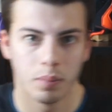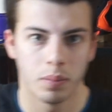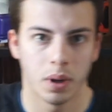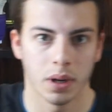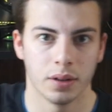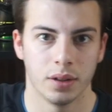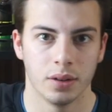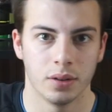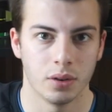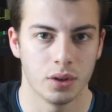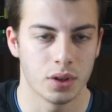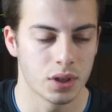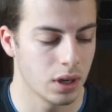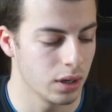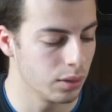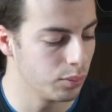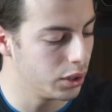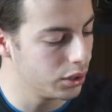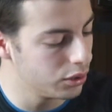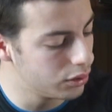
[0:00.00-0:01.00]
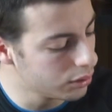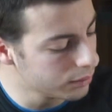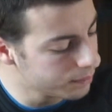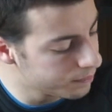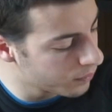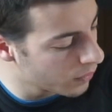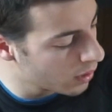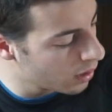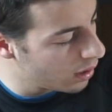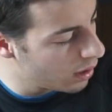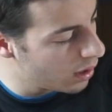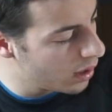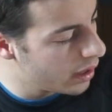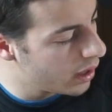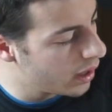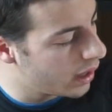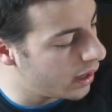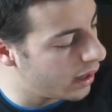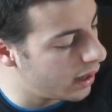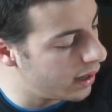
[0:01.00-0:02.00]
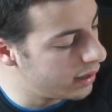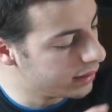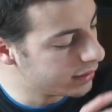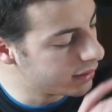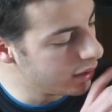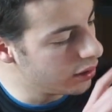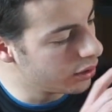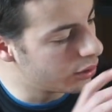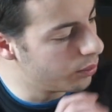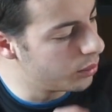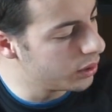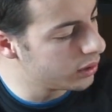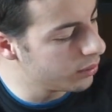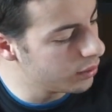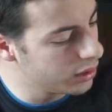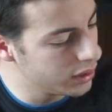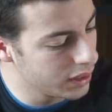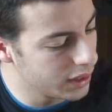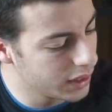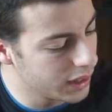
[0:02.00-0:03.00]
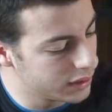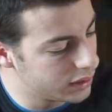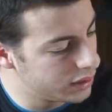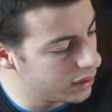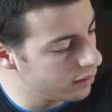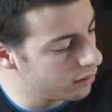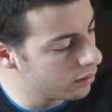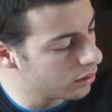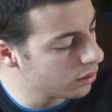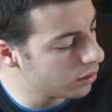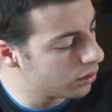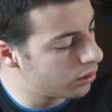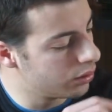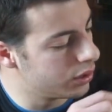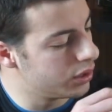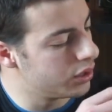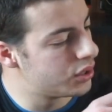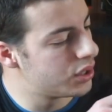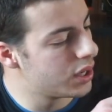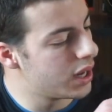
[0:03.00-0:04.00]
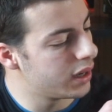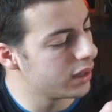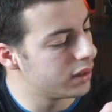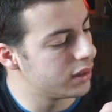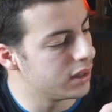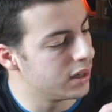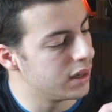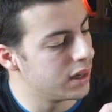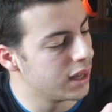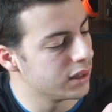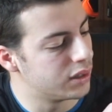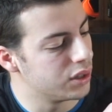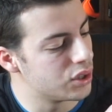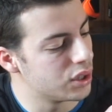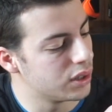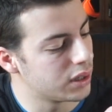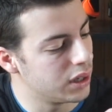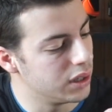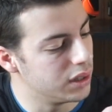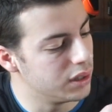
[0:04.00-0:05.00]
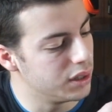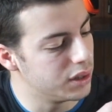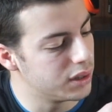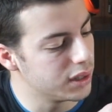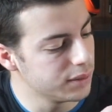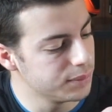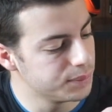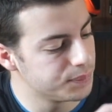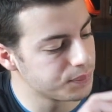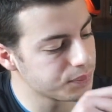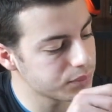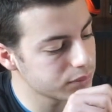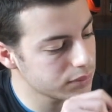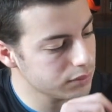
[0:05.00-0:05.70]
partito riscalamento, eh, il taglio è completamente negativo con inserti in latice tra le dita,